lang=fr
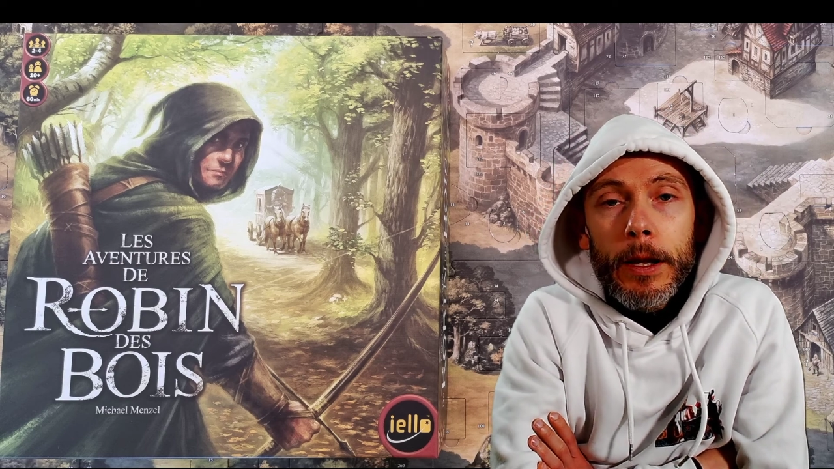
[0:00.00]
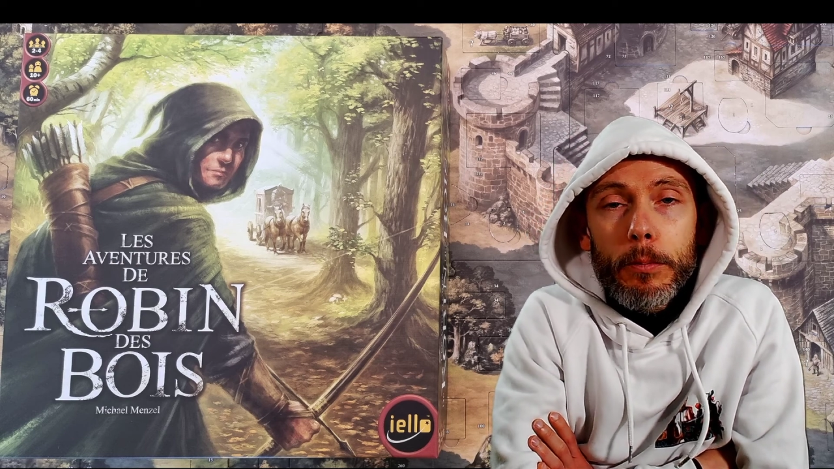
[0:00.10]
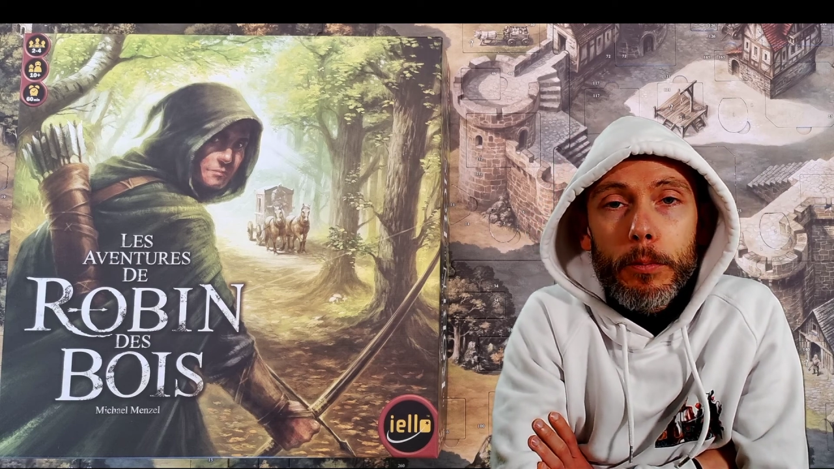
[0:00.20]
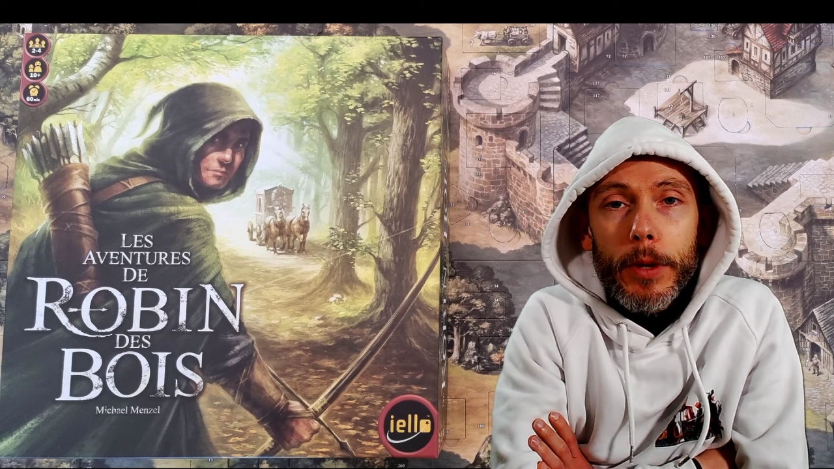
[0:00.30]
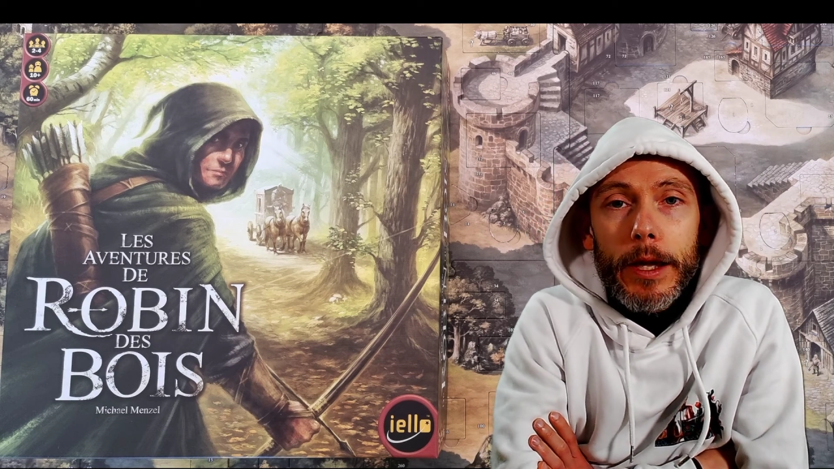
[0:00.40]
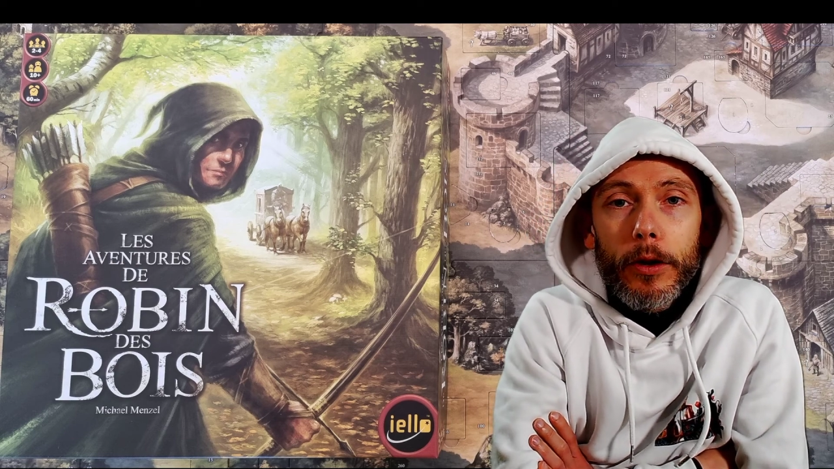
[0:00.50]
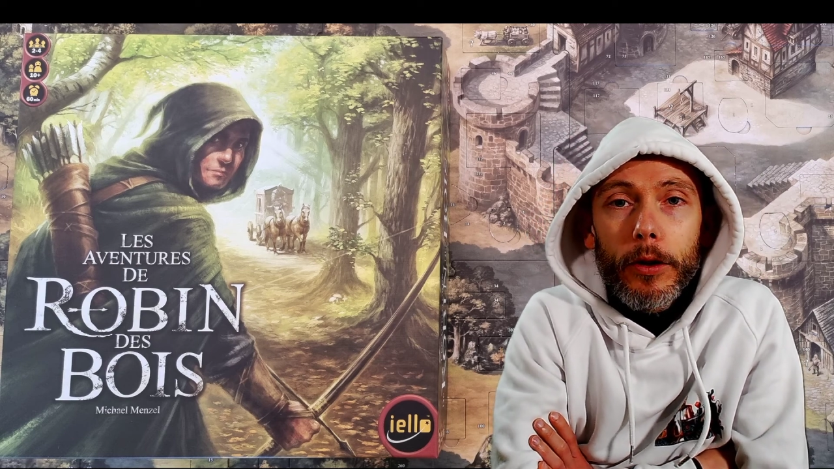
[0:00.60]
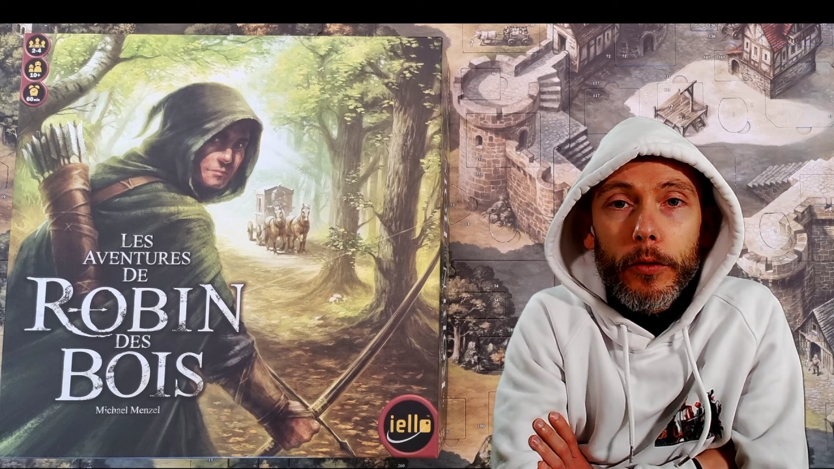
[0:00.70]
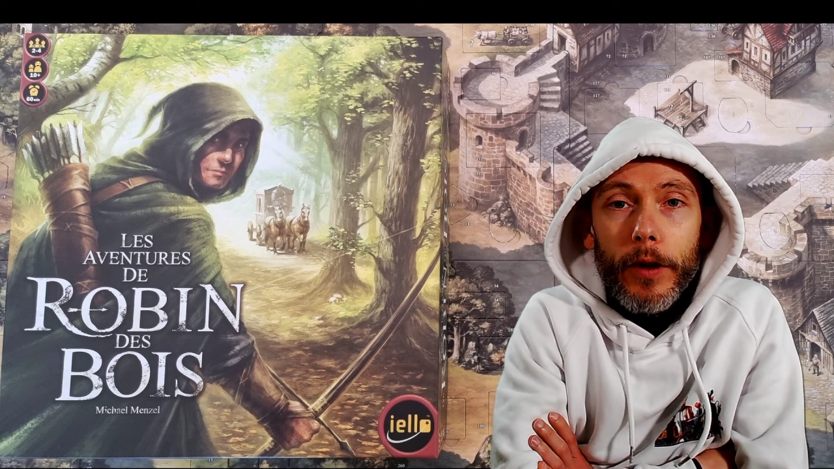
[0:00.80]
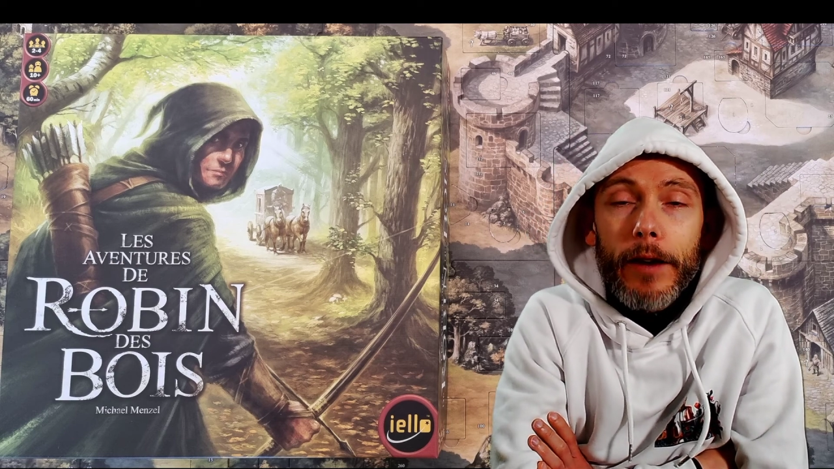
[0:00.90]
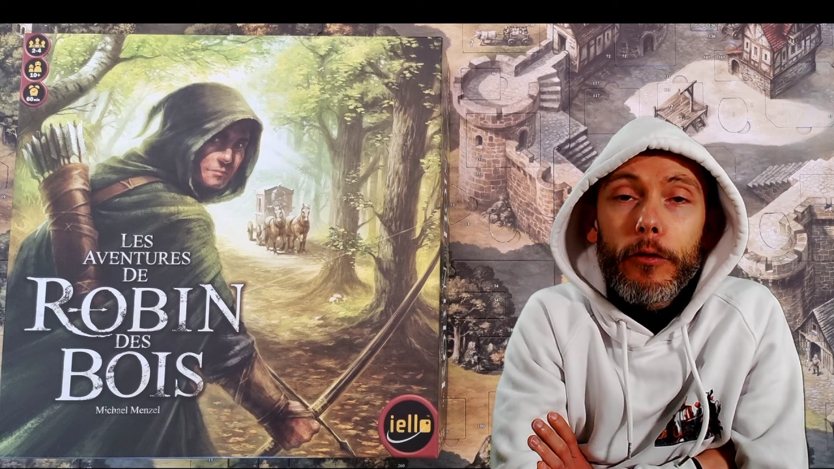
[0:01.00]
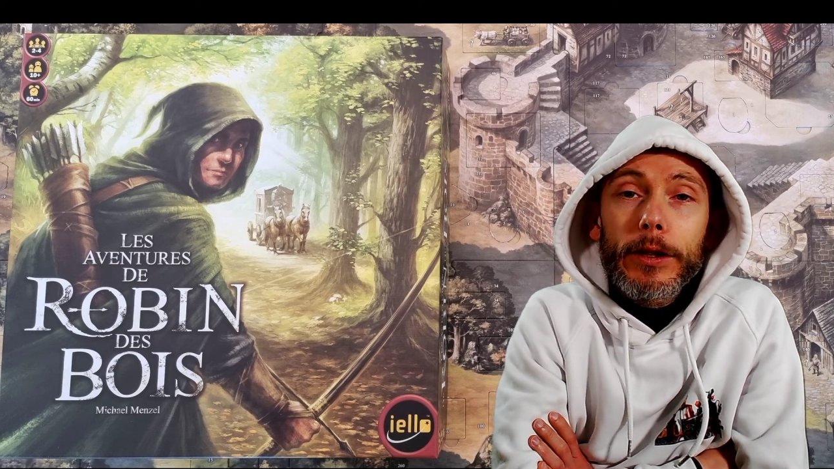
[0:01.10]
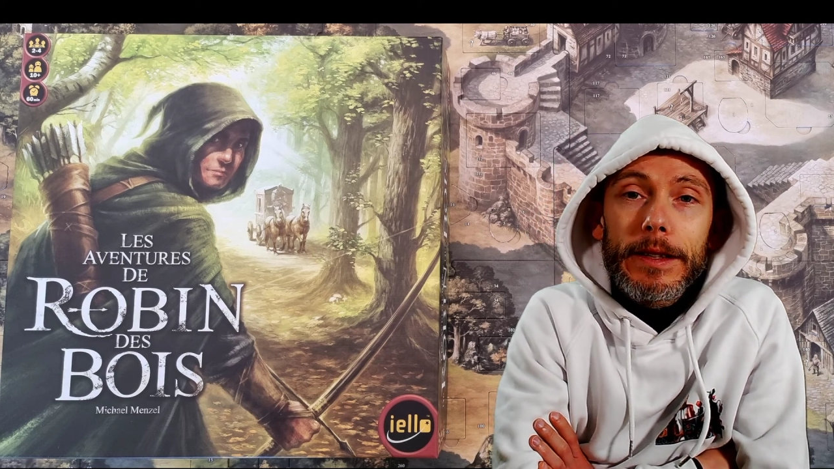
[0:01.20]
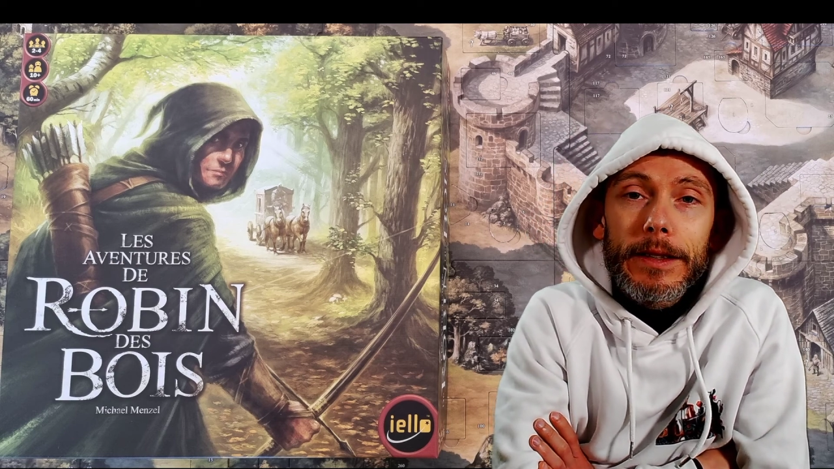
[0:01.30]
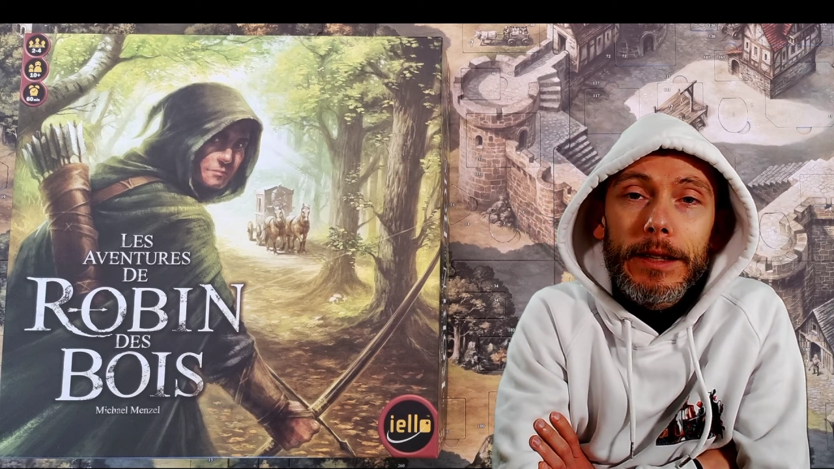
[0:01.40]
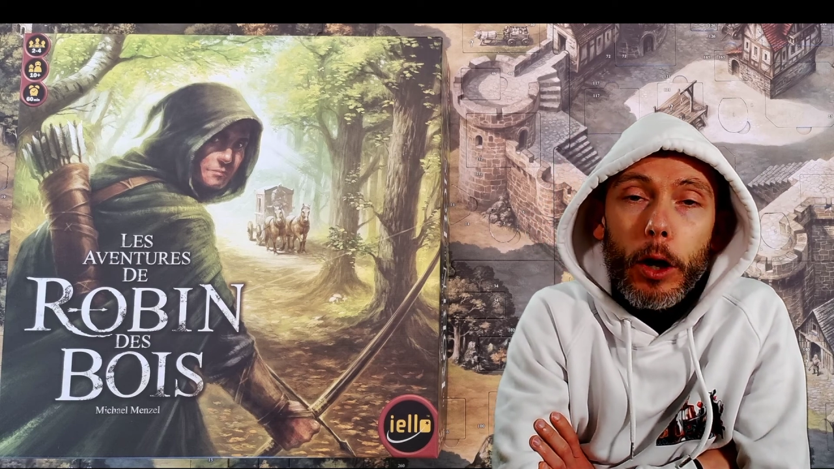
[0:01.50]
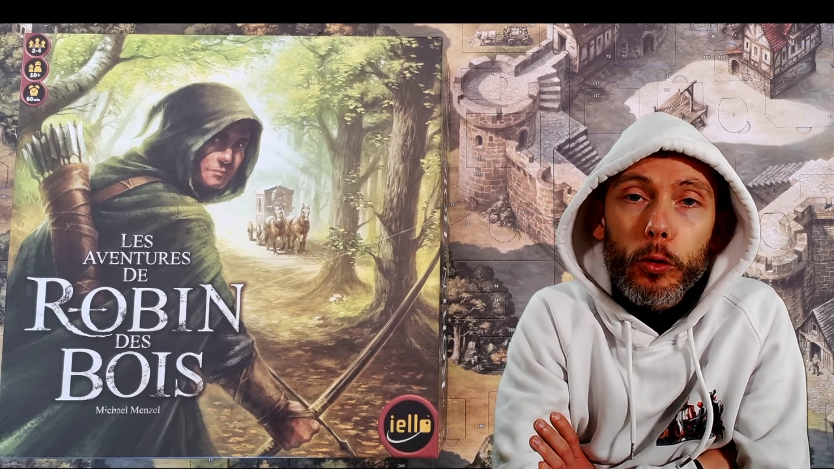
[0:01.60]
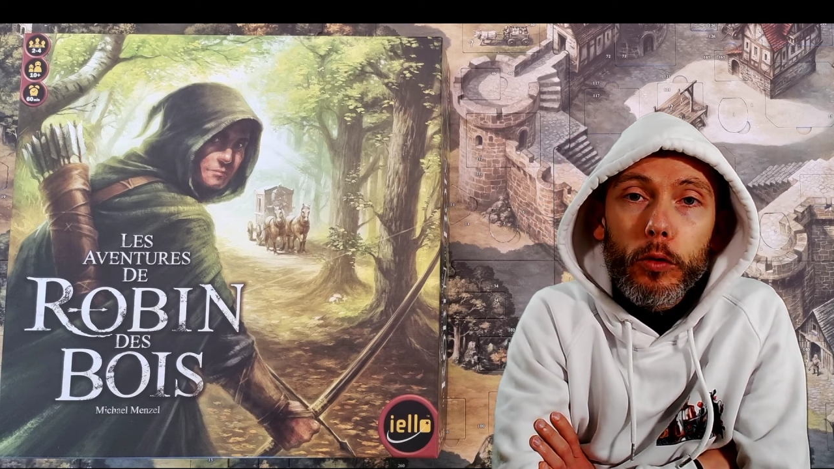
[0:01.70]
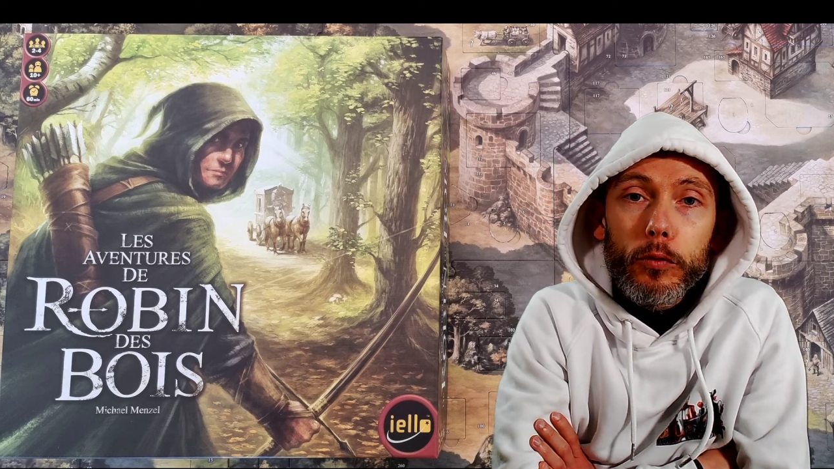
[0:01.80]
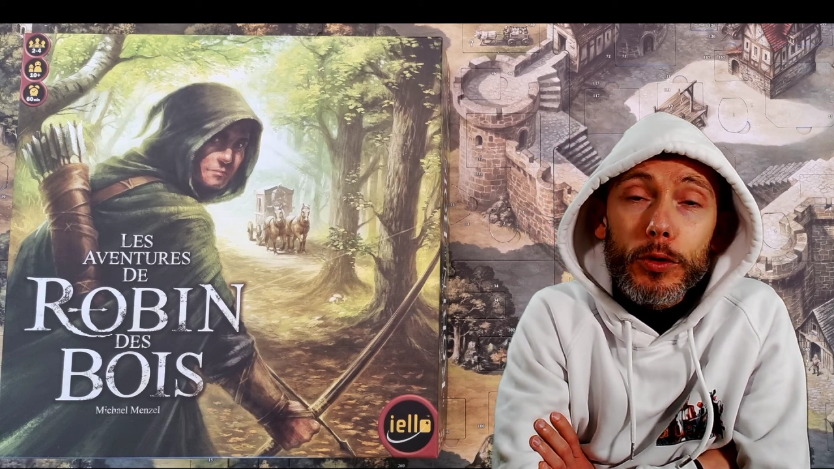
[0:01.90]
mais il euh, va y avoir des
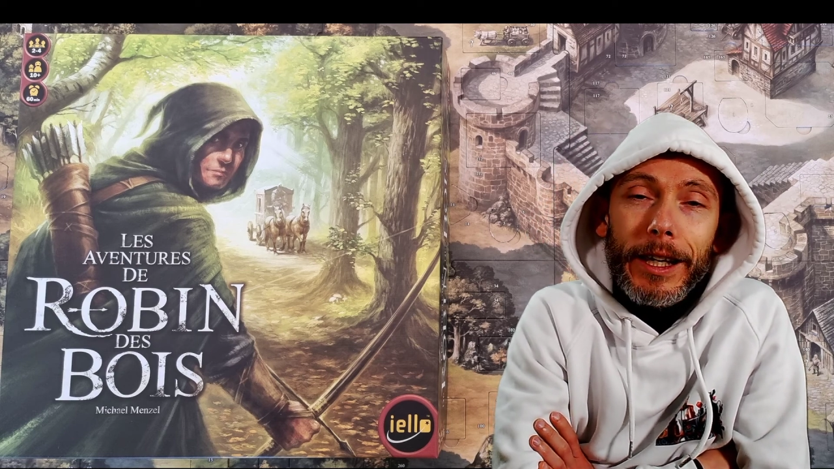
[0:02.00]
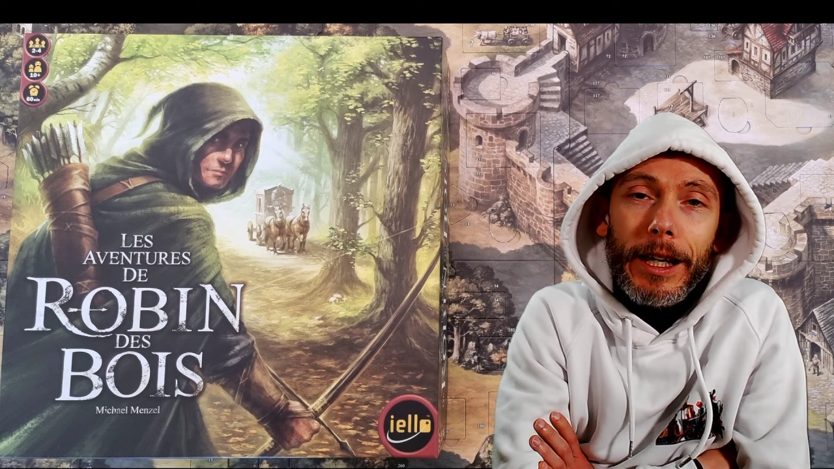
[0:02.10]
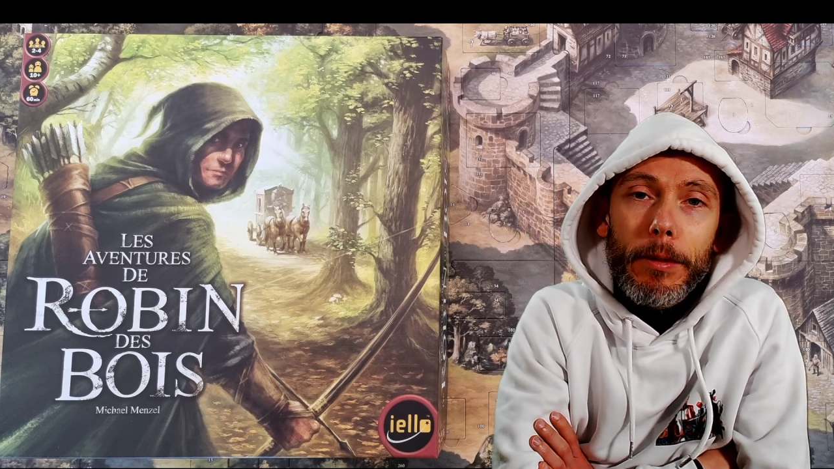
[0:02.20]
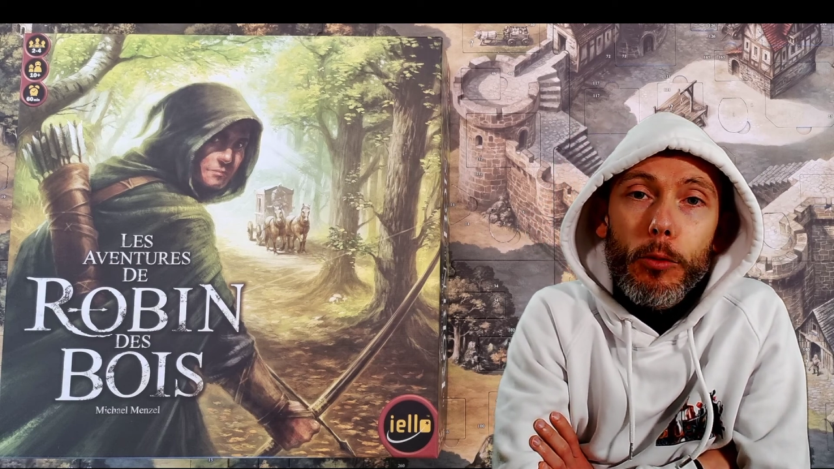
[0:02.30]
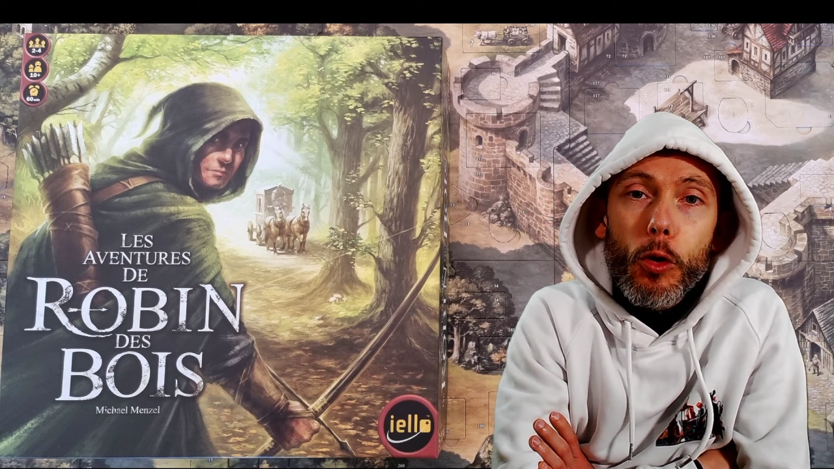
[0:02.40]
scénarios vous serez quand même